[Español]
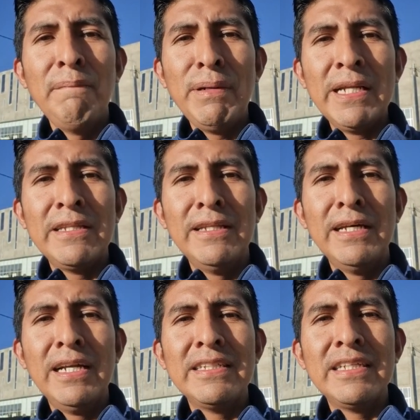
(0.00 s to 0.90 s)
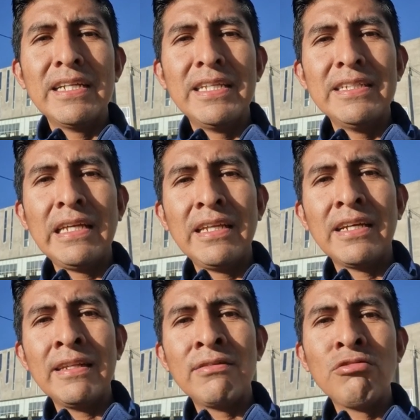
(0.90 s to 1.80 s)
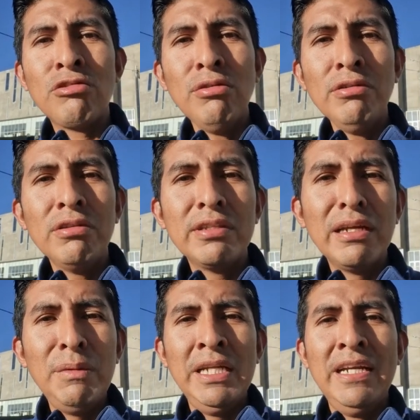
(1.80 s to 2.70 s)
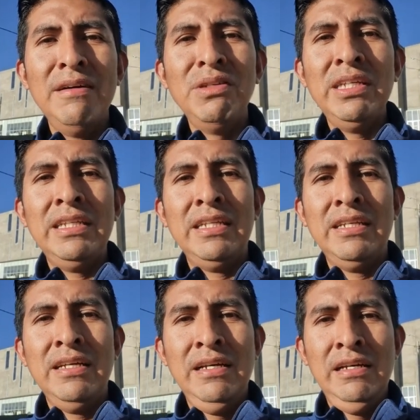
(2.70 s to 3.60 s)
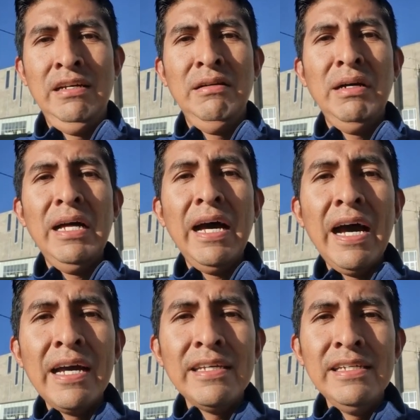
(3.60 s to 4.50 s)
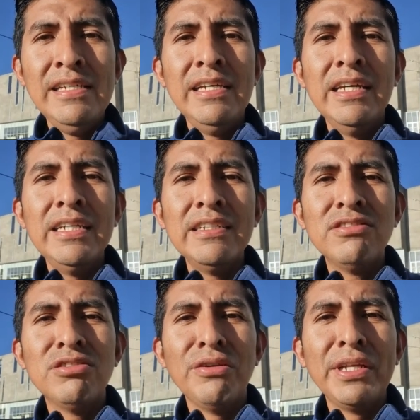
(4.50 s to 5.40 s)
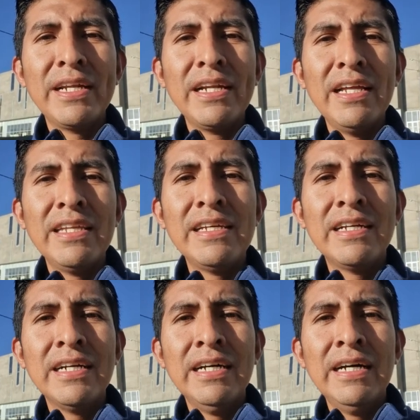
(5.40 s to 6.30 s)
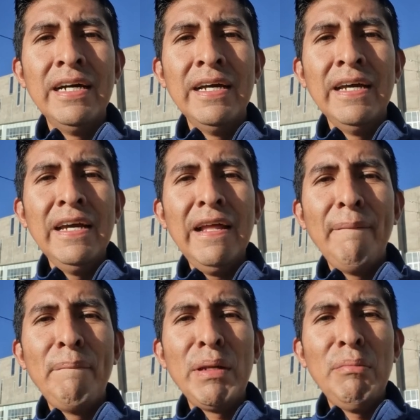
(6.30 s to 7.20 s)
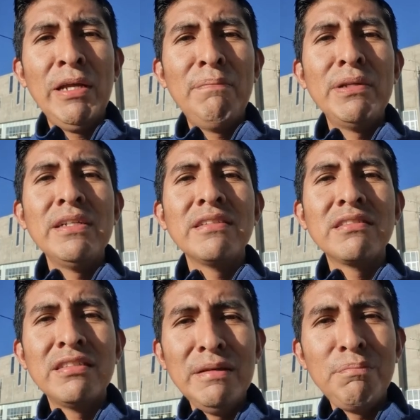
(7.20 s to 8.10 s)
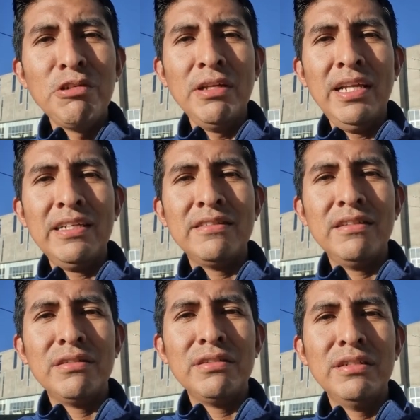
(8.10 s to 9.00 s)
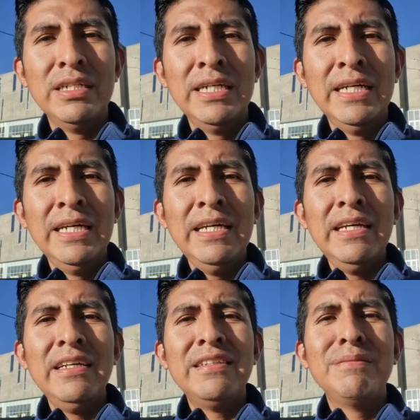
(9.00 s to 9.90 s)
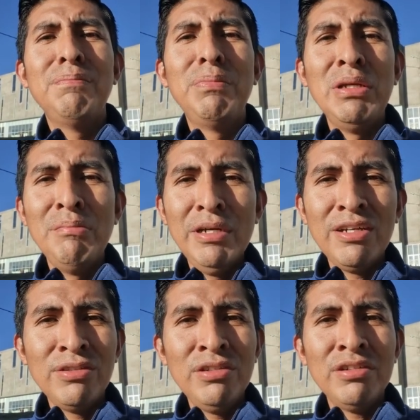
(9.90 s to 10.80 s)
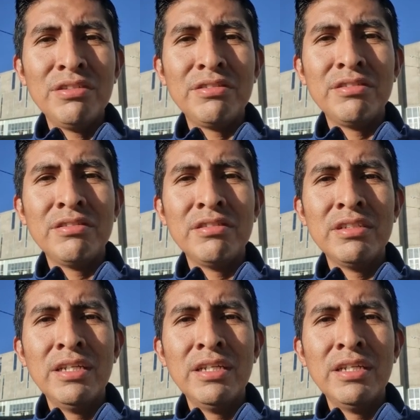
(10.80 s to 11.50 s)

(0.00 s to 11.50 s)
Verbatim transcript: Para tener la certeza de que todo terminará bien. Ahí es donde radica el primer principio del éxito. Es primero Dios.